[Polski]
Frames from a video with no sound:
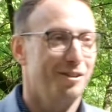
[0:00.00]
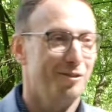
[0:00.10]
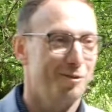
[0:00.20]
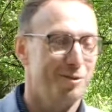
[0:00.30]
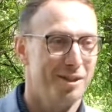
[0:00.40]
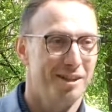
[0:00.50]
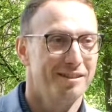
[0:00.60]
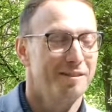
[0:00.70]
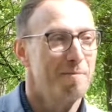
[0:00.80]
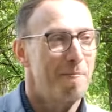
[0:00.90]
to wrócę
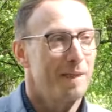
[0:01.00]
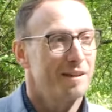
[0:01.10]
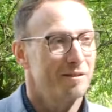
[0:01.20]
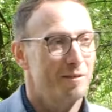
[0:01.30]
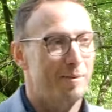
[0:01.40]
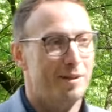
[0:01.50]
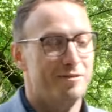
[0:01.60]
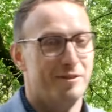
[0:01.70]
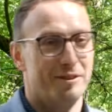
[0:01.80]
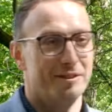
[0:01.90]
Szanowni
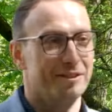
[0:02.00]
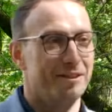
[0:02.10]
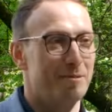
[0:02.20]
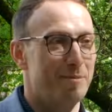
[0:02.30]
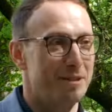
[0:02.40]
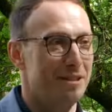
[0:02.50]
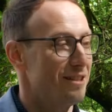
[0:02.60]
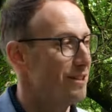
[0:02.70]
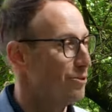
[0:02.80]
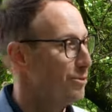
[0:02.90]
Państwo, e,
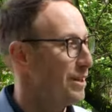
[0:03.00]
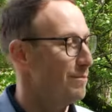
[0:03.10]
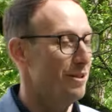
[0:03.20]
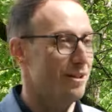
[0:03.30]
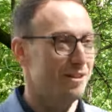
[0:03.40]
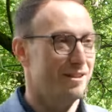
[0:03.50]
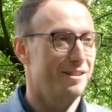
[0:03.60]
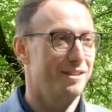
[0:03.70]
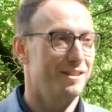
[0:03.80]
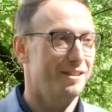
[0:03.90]
prezydent zarzuca mi e,
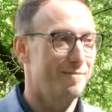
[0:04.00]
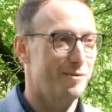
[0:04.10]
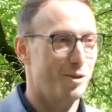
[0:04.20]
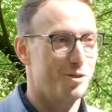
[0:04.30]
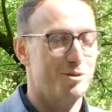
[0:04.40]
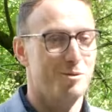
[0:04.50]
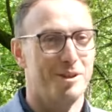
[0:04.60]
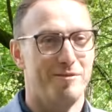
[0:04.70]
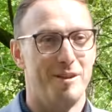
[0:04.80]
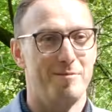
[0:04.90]
to, że
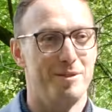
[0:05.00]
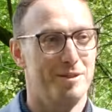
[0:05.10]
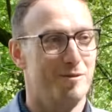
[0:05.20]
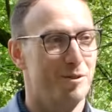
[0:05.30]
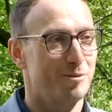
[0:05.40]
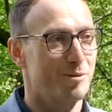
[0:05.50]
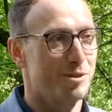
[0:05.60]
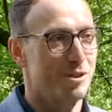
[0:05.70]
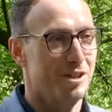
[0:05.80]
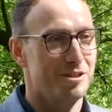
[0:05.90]
ukrywam swoją
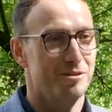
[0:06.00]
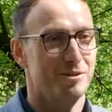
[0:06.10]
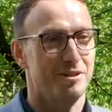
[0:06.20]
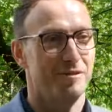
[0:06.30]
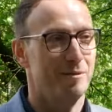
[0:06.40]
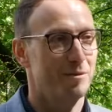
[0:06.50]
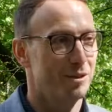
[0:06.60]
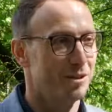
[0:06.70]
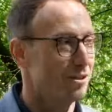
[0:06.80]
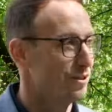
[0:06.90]
drużynę, że ukrywam
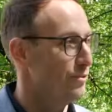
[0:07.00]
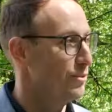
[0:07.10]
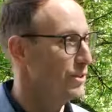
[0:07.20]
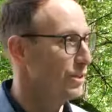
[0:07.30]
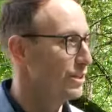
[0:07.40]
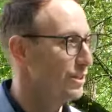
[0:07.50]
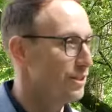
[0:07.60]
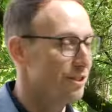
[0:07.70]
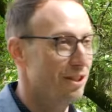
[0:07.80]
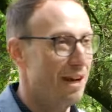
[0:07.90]
e, swój
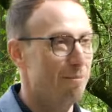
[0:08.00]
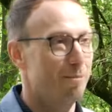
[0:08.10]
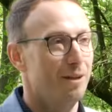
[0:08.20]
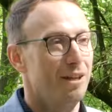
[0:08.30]
sztab.